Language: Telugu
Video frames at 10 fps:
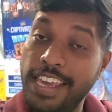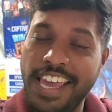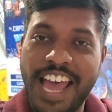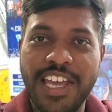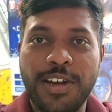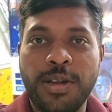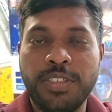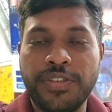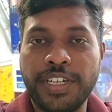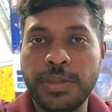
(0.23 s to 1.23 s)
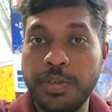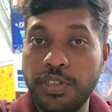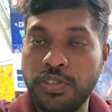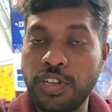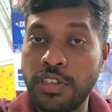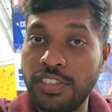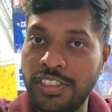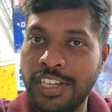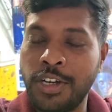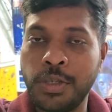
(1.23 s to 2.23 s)
హే హాయ్ హలో నమస్తే ఫ్రెండ్స్ మీరు చూస్తున్నారు దిస్
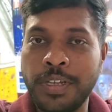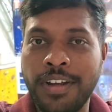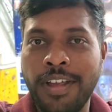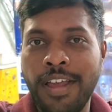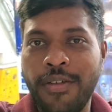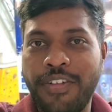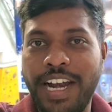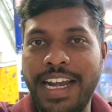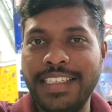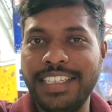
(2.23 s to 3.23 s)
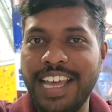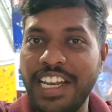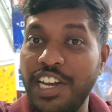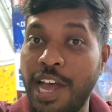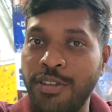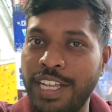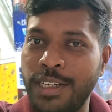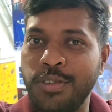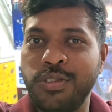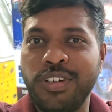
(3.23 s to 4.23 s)
ఇస్ వీడియో ఛానల్ ఫ్రెండ్స్ ఇవాళ నేను అవతార్
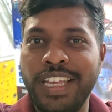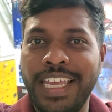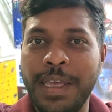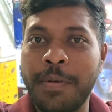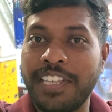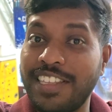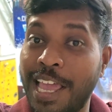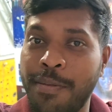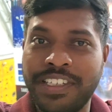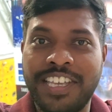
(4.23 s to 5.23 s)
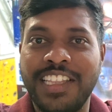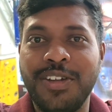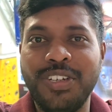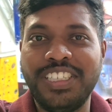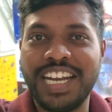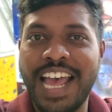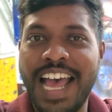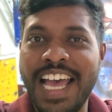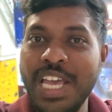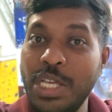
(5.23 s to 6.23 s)
టు జూన్నీకి ప్రసాద్ ఐమాక్స్కి అయితే వచ్చిన
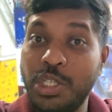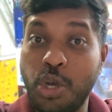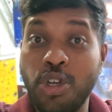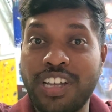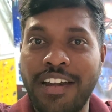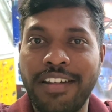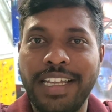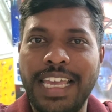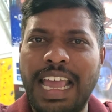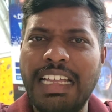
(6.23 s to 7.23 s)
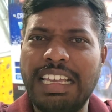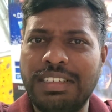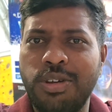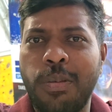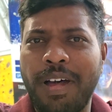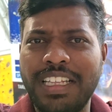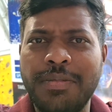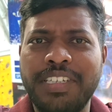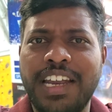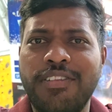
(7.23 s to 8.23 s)
షో స్టార్ట్ అవడానికి ఇంకా జస్ట్ ఒక పది
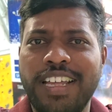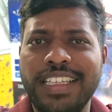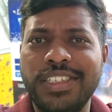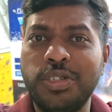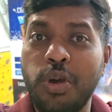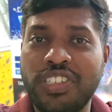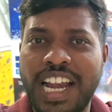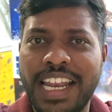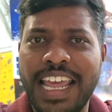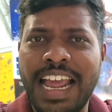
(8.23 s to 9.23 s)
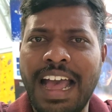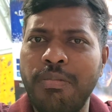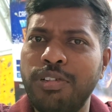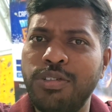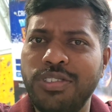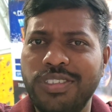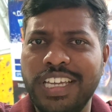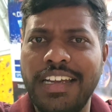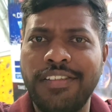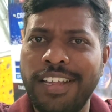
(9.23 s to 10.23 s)
నిమిషాలు ఉన్నది షో స్టార్ట్ అయినాక మూవీ చూసి
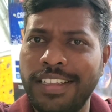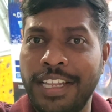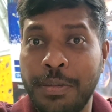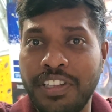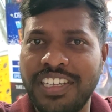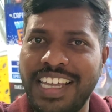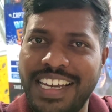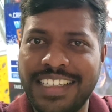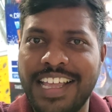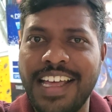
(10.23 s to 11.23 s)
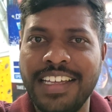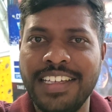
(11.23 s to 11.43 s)
ఎట్లా నేను మీతో షేర్ చేస్తా